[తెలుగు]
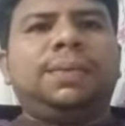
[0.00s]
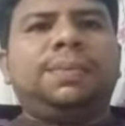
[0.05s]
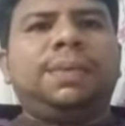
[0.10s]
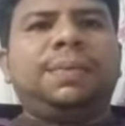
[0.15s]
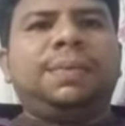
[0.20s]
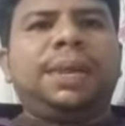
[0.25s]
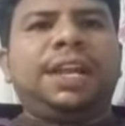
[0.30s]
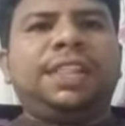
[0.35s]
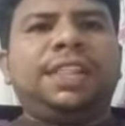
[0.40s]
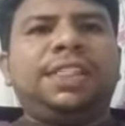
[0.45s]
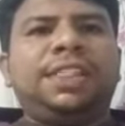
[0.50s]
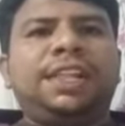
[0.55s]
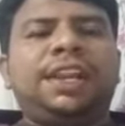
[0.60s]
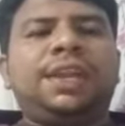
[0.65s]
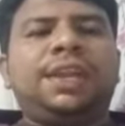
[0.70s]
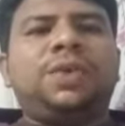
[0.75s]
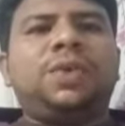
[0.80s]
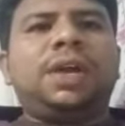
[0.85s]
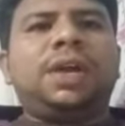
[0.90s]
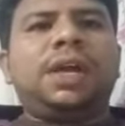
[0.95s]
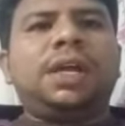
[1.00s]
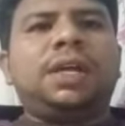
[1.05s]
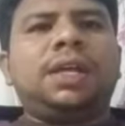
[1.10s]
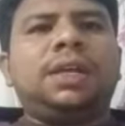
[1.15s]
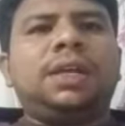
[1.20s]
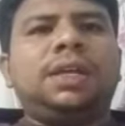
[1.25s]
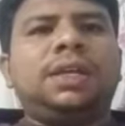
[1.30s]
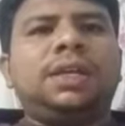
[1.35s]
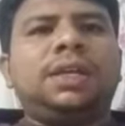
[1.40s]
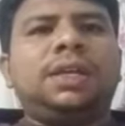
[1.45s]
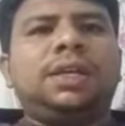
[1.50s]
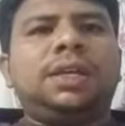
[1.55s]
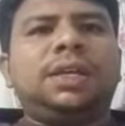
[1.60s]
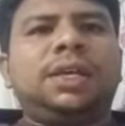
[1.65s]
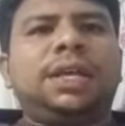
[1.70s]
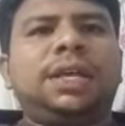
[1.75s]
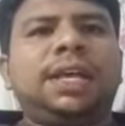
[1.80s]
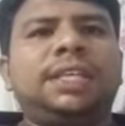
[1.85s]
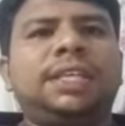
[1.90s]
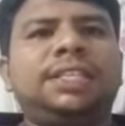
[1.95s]
మిమ్మల్ని అందరినీ కూడా
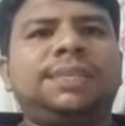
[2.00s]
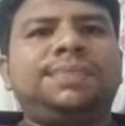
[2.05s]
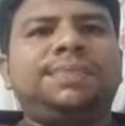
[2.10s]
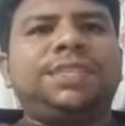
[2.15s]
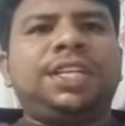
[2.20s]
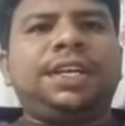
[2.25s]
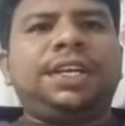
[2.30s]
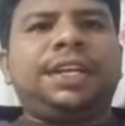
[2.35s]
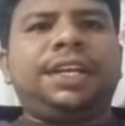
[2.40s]
ఎస్ఎంజే